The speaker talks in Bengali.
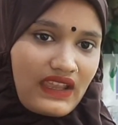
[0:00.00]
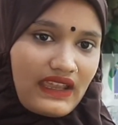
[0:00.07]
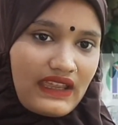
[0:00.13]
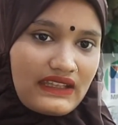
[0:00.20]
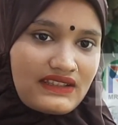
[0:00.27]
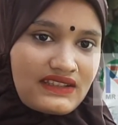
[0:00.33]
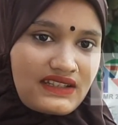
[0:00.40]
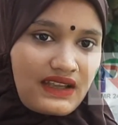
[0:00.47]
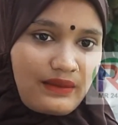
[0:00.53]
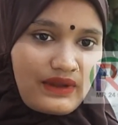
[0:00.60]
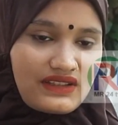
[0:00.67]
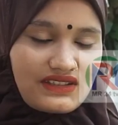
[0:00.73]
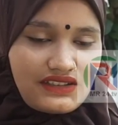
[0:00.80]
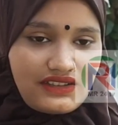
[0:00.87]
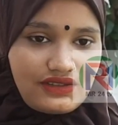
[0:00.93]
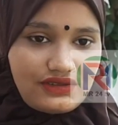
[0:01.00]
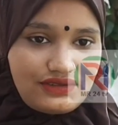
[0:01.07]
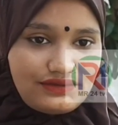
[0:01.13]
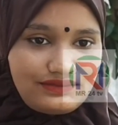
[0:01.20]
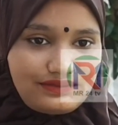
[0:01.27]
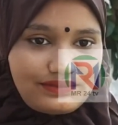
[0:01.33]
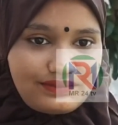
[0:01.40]
এইট সেভেন জিরো
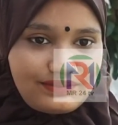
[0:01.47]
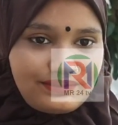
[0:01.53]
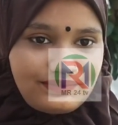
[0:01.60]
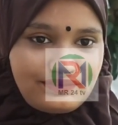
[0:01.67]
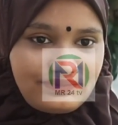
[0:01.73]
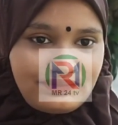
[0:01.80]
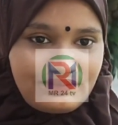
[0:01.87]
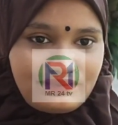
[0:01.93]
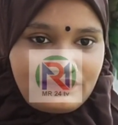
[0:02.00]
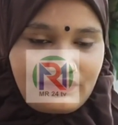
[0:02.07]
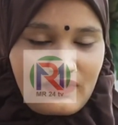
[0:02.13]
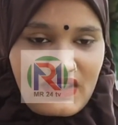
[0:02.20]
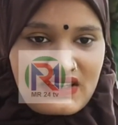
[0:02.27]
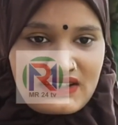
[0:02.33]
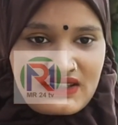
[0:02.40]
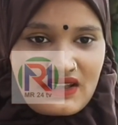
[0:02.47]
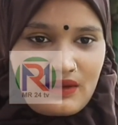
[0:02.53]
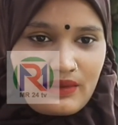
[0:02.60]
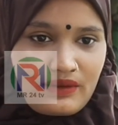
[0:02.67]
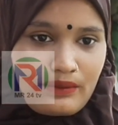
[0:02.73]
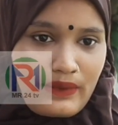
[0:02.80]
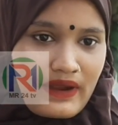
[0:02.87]
সেভেন ফাইভ
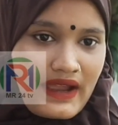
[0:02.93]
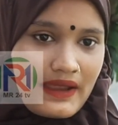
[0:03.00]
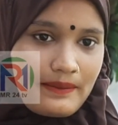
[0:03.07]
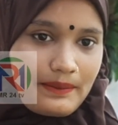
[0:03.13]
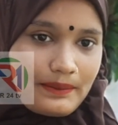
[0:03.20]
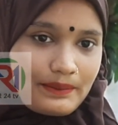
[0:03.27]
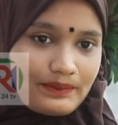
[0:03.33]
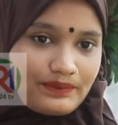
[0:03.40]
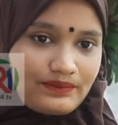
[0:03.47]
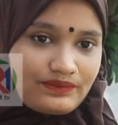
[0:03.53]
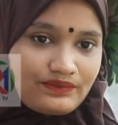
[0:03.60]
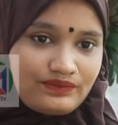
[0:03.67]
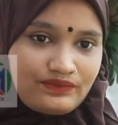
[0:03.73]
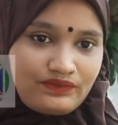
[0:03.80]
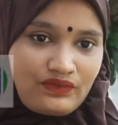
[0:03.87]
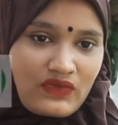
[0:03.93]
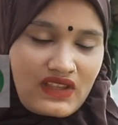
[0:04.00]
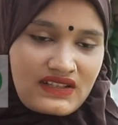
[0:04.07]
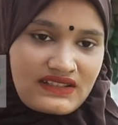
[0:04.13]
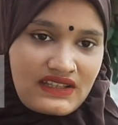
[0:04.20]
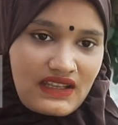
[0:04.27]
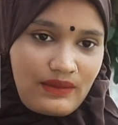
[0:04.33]
সেভেন ফাইভ সেভেন টু
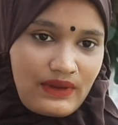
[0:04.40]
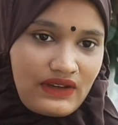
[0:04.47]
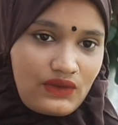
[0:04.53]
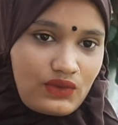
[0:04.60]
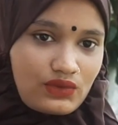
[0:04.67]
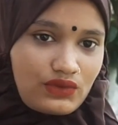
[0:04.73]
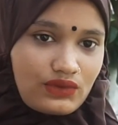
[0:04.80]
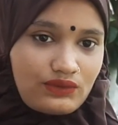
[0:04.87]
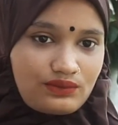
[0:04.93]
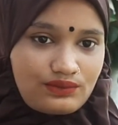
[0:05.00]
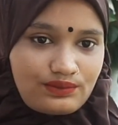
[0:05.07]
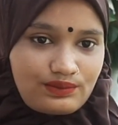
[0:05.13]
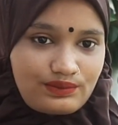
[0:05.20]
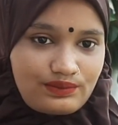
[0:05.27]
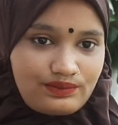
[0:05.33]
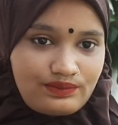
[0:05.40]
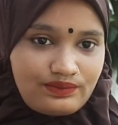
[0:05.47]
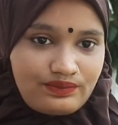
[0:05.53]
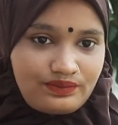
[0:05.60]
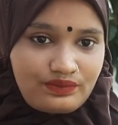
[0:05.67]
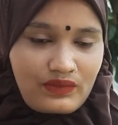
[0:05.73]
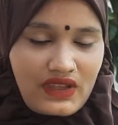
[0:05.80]
সেভেন টু ডাবল
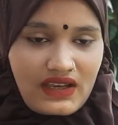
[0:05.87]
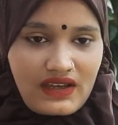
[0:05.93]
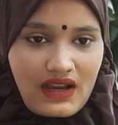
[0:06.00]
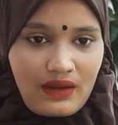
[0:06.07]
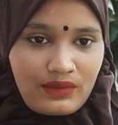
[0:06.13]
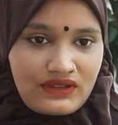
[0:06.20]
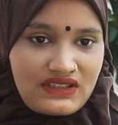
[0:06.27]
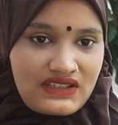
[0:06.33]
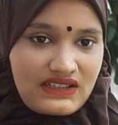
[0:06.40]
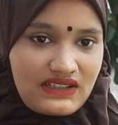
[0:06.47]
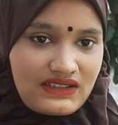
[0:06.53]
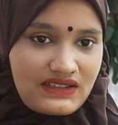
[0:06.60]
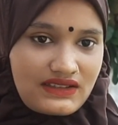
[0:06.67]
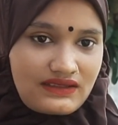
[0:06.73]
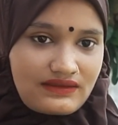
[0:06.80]
সিক্স ডাবল সিক্স